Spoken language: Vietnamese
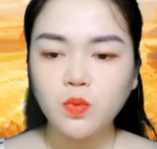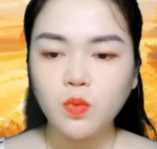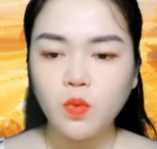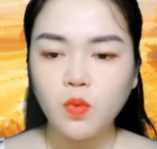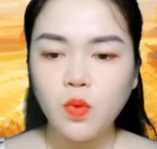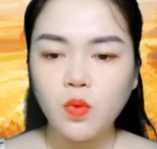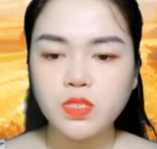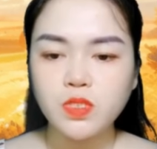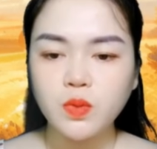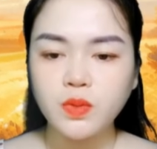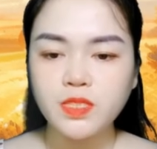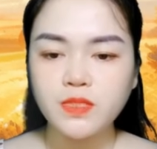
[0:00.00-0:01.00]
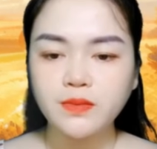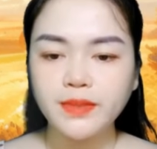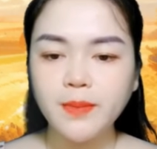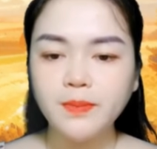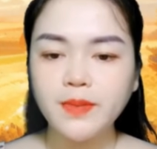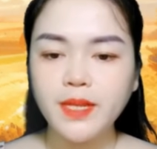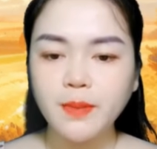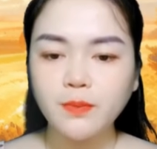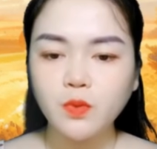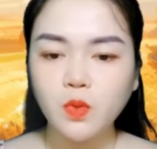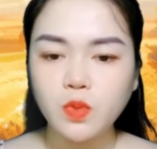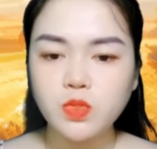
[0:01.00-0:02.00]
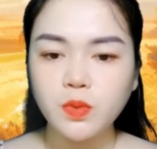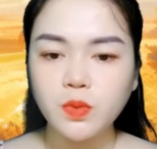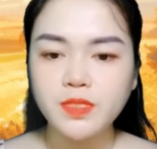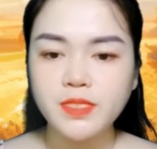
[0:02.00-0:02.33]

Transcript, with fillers: Tuy việc đính hôn được tổ chức vội vàng,